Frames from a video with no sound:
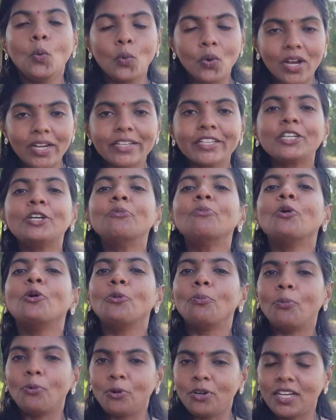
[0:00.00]
உங்களுக்கும்
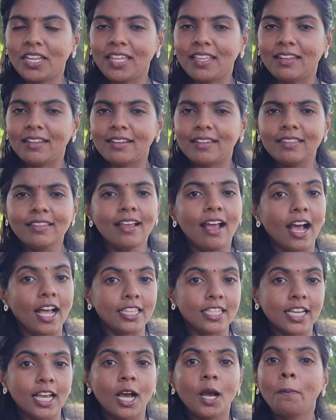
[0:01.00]
ஒரு போட்டி இருக்குது
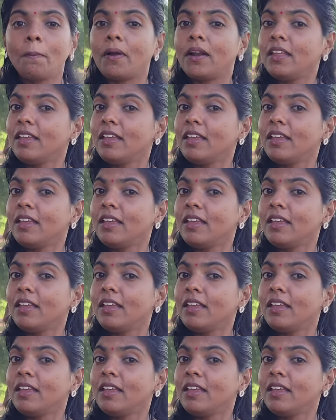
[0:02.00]
அதுக்காக